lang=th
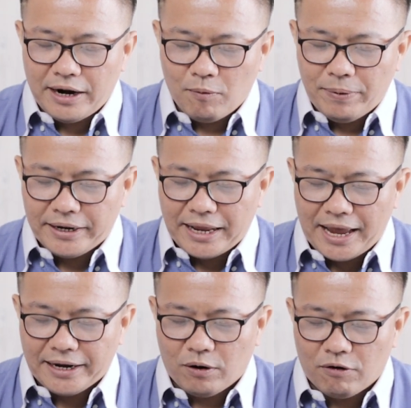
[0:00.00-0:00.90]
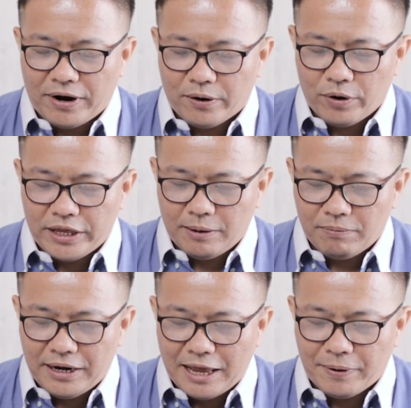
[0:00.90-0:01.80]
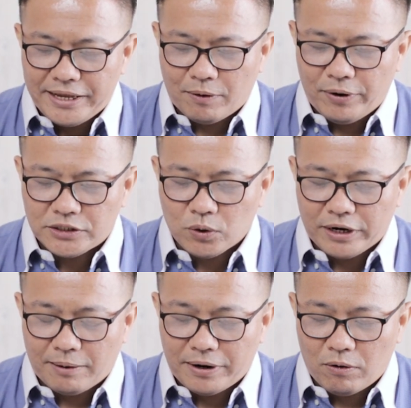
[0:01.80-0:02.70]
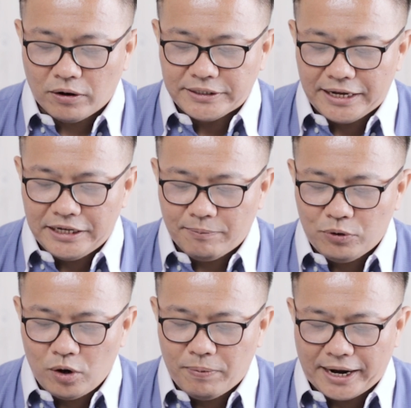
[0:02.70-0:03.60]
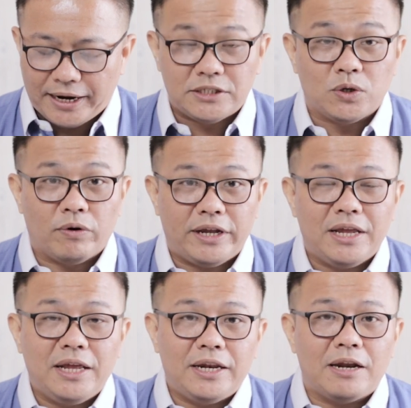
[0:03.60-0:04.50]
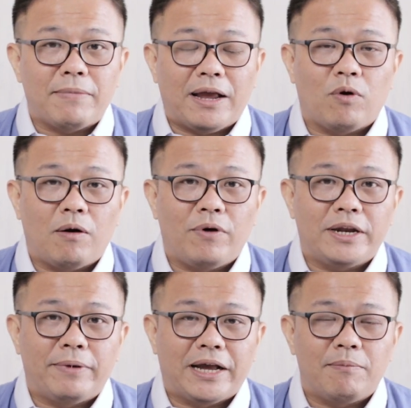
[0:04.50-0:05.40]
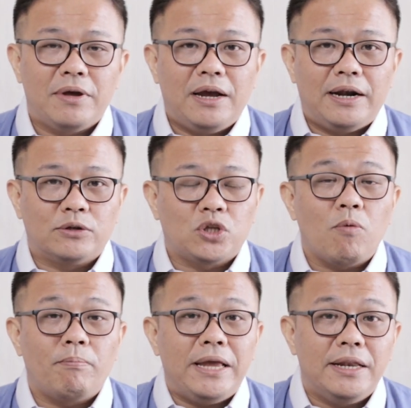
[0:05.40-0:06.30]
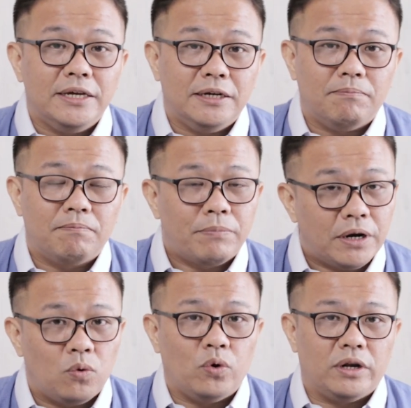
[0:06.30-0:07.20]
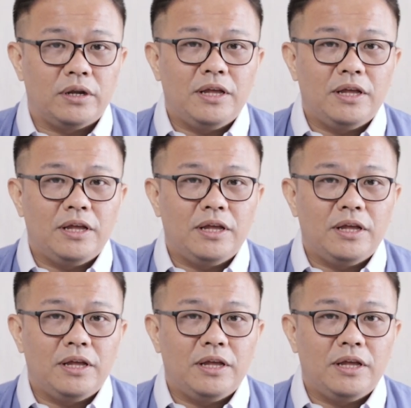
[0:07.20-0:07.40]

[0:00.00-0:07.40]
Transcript: เราเป็นทาสของฟาโรห์ในอียิปต์และพระยาเวห์ทรงนำเราออกจากอียิปต์ด้วยพระหัตถ์อันทรงฤทธิ์นั่นหมายความว่าทำไมครับเราต้องไม่ลืมพระคุณ